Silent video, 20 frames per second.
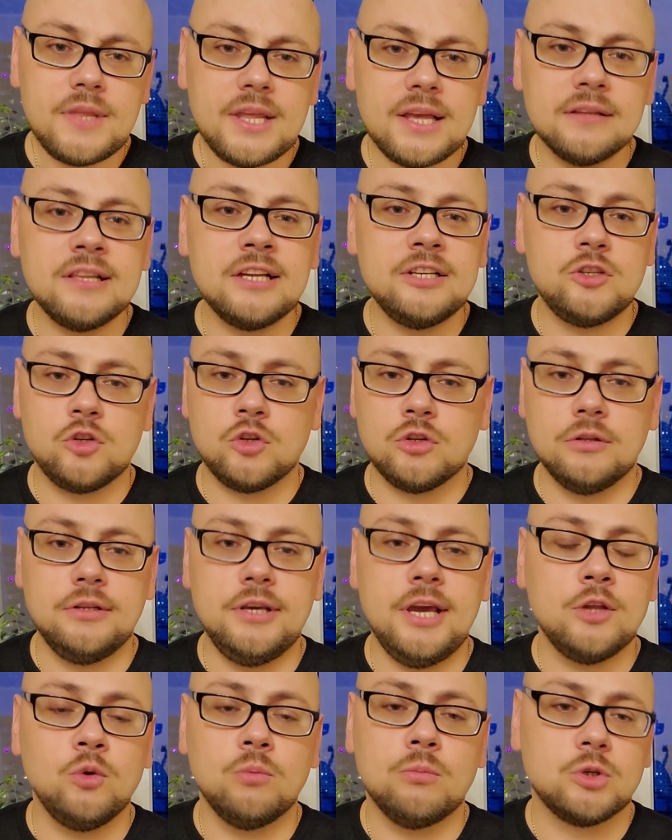Значит,
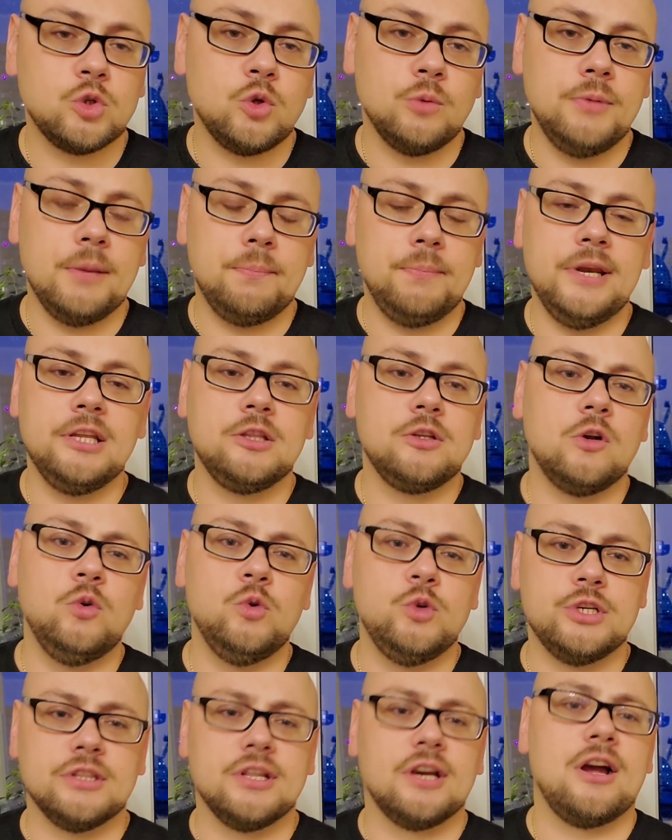я думал, что меня
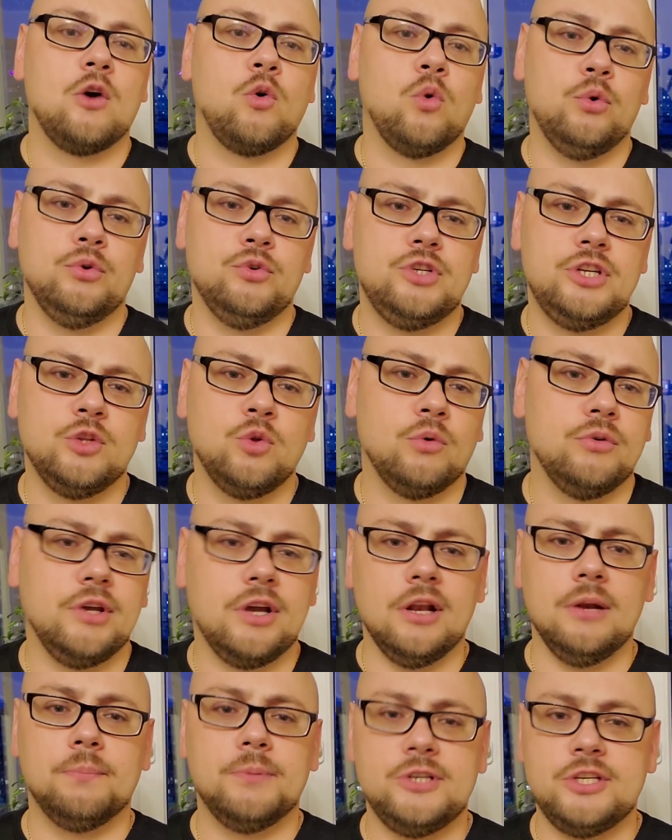переключат на какого-нибудь
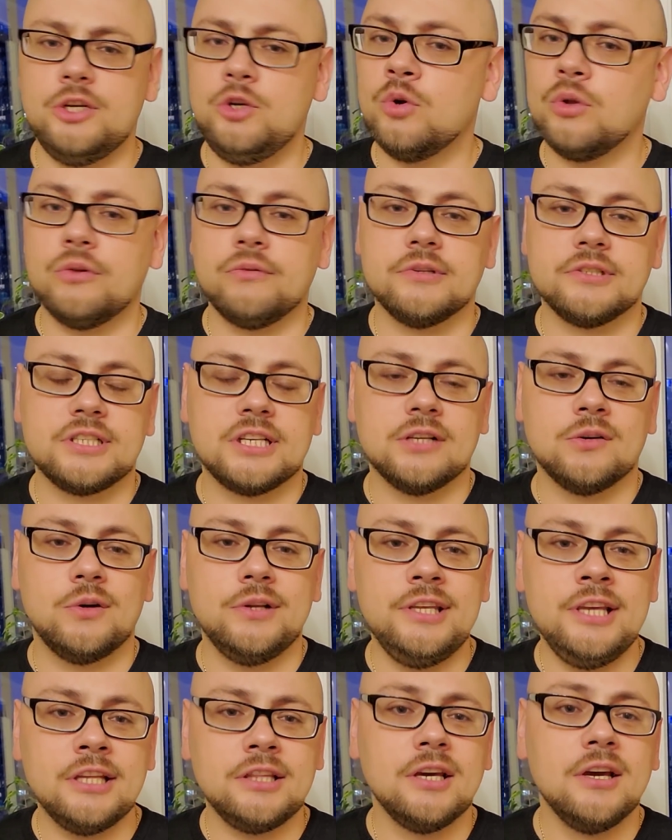чиновника или подчиненного. Она сказала,
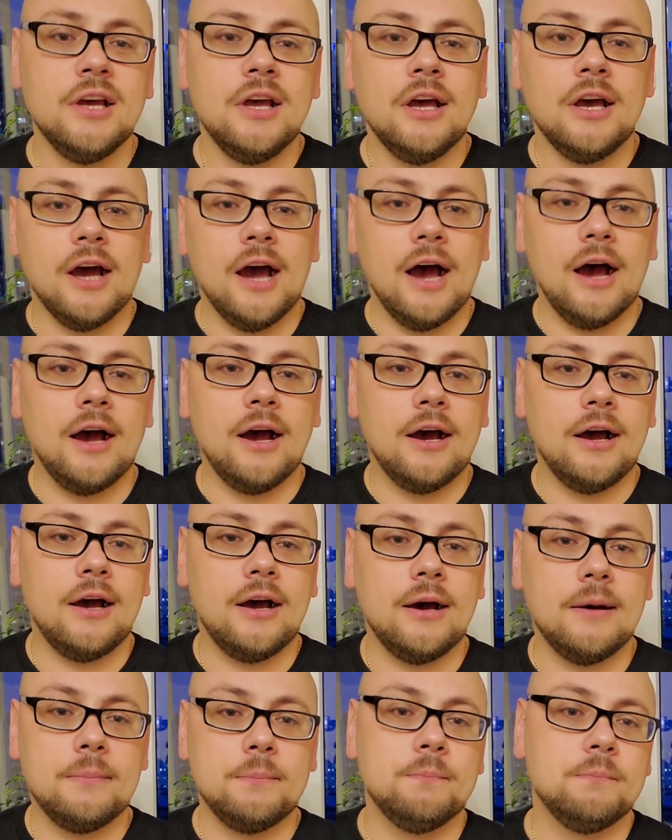нет,
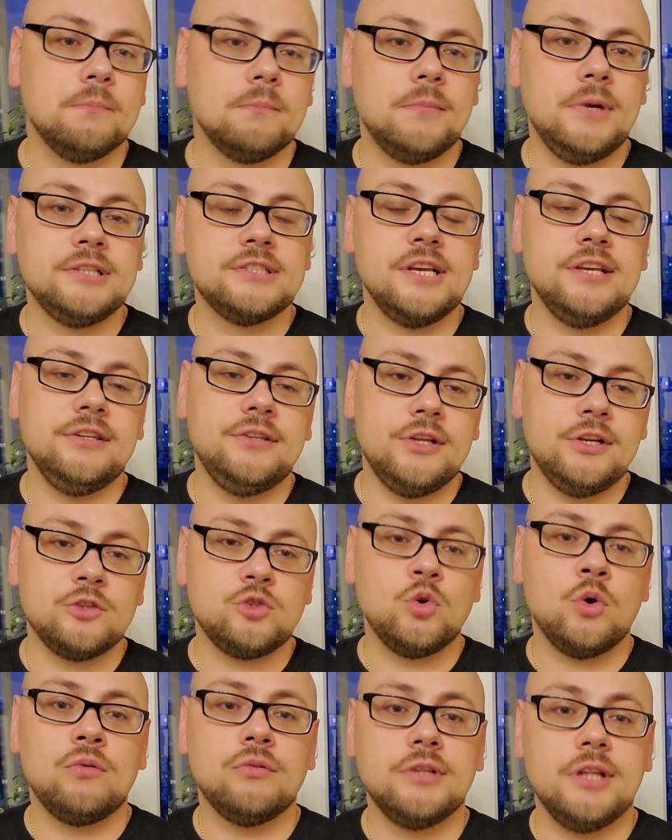а, мы
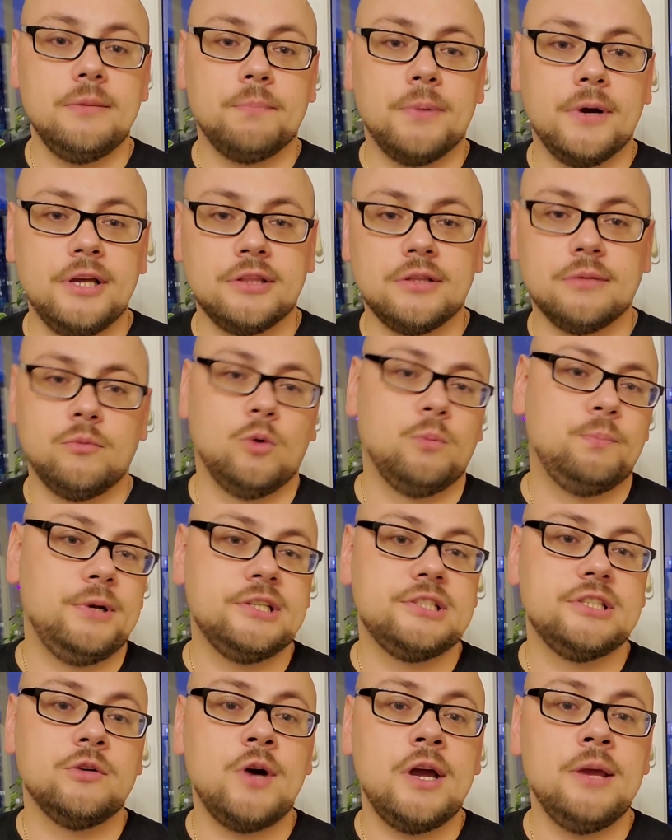заинтересованы, поэтому
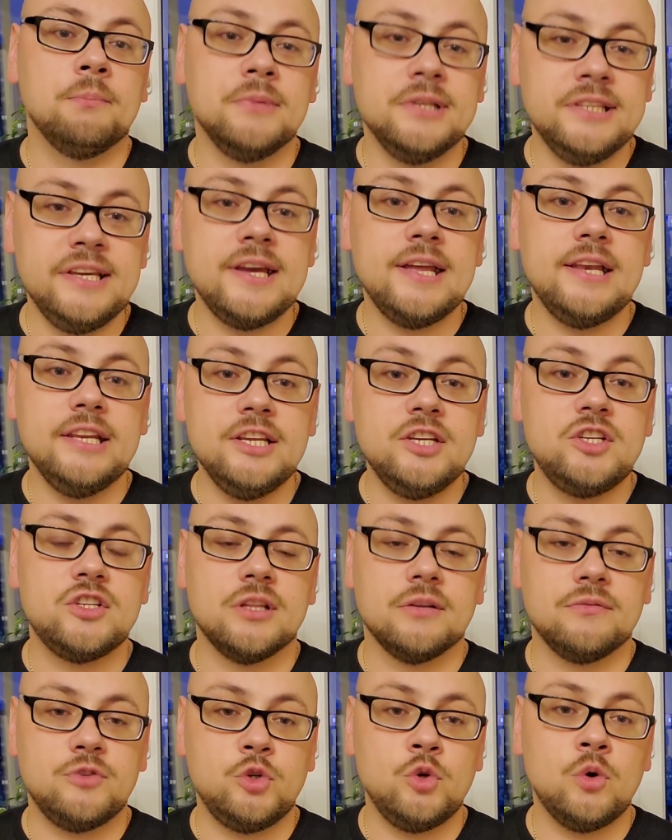присылай мне
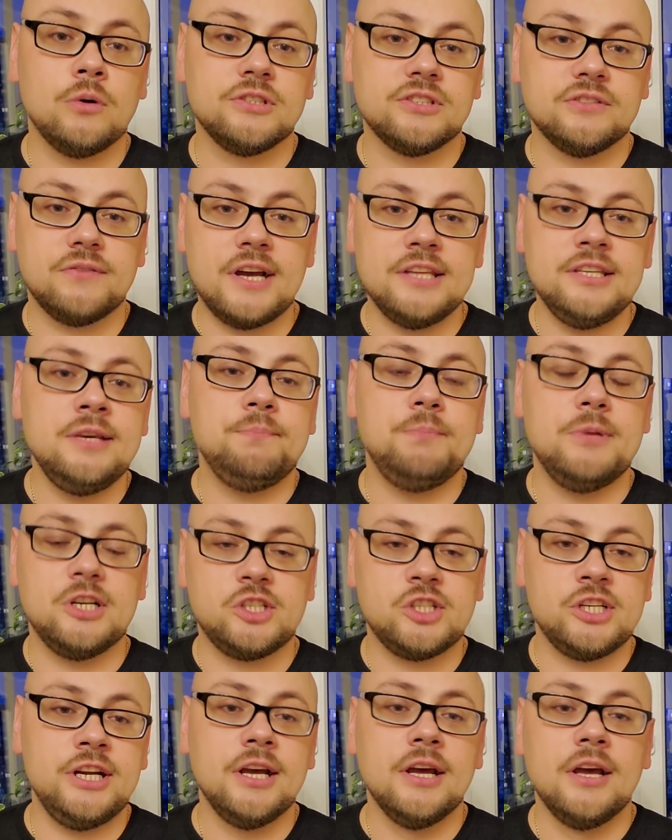лично все, звони,
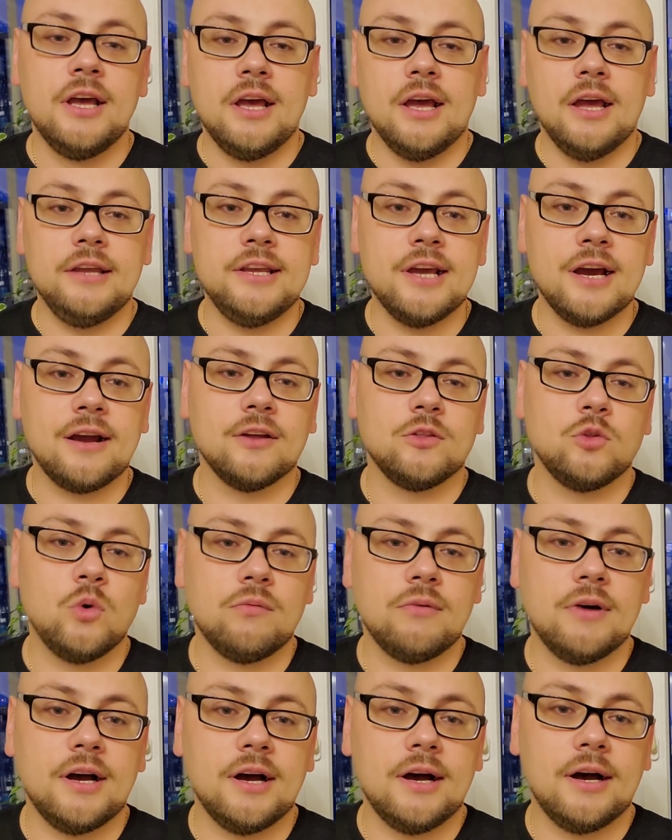пиши, я
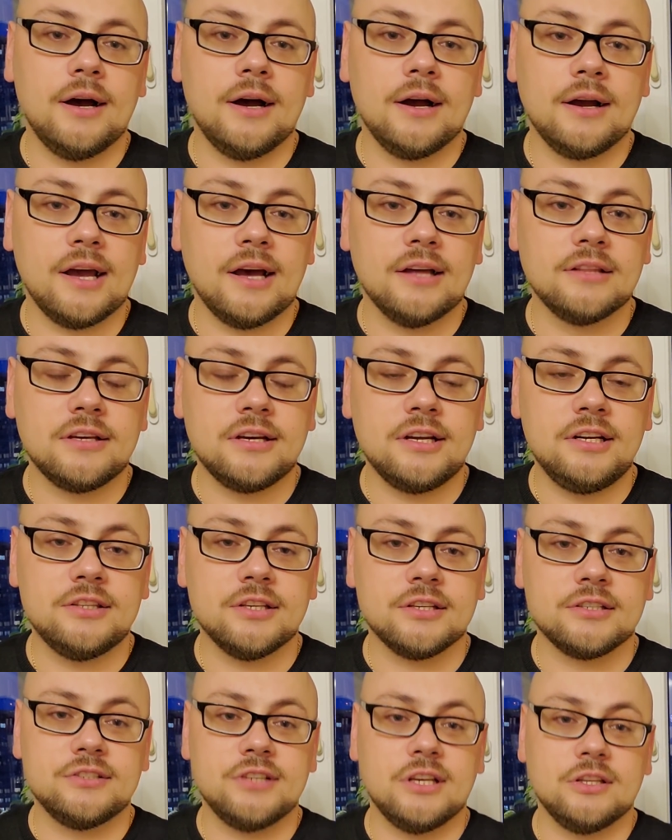готова
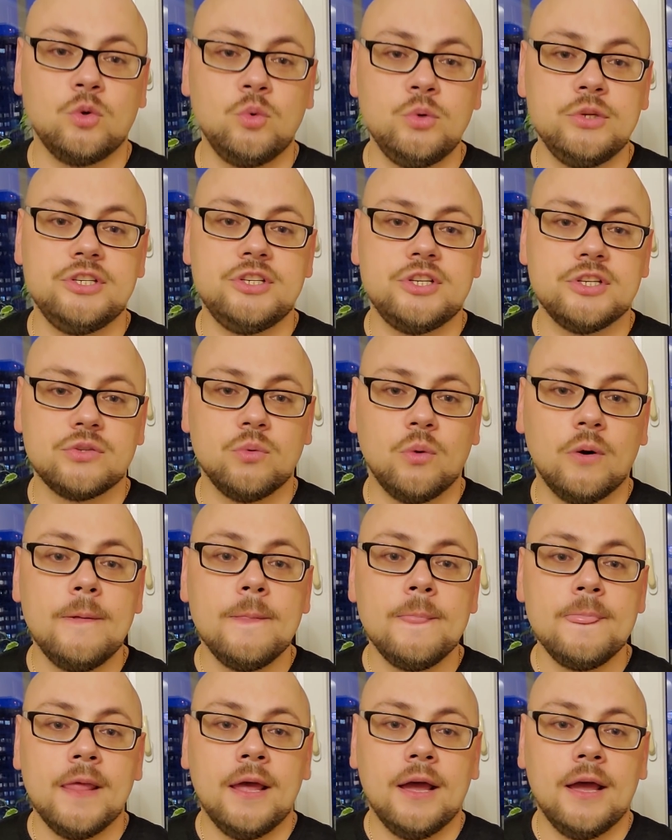открыто к сотрудничеству.